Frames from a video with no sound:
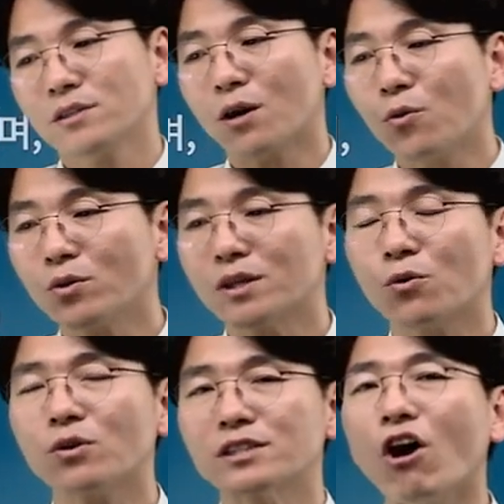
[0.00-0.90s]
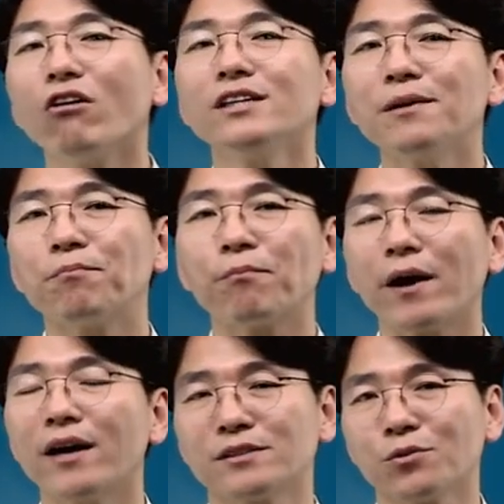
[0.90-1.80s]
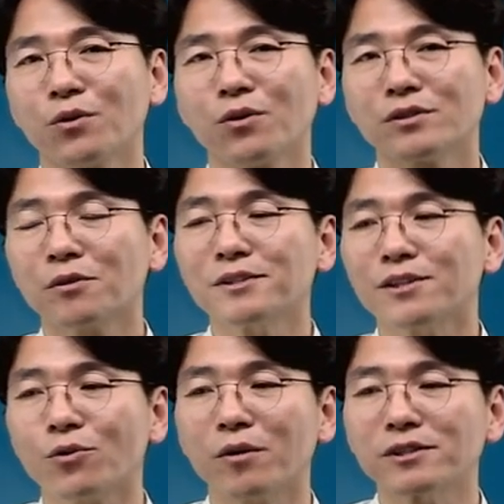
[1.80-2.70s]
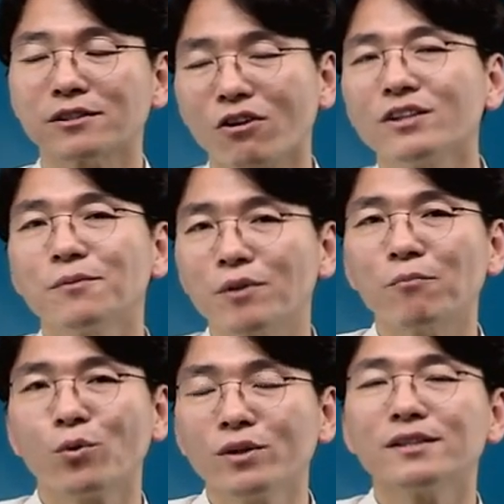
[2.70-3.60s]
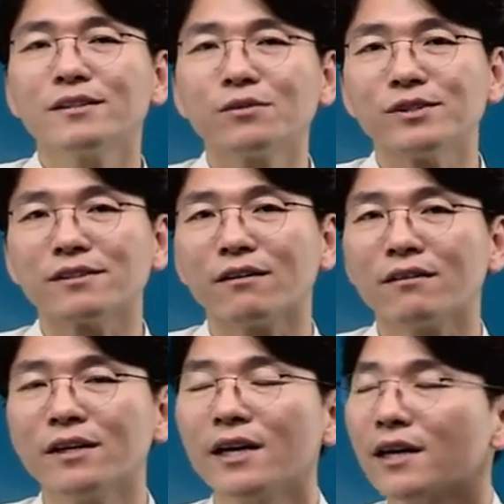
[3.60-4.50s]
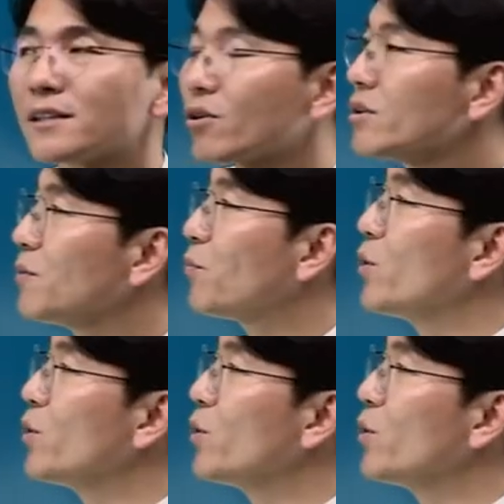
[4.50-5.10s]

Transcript: 차곡차곡 정립해가지고 서비스 이용하면서 정립된 포인트들도 있어요. 그러니까 립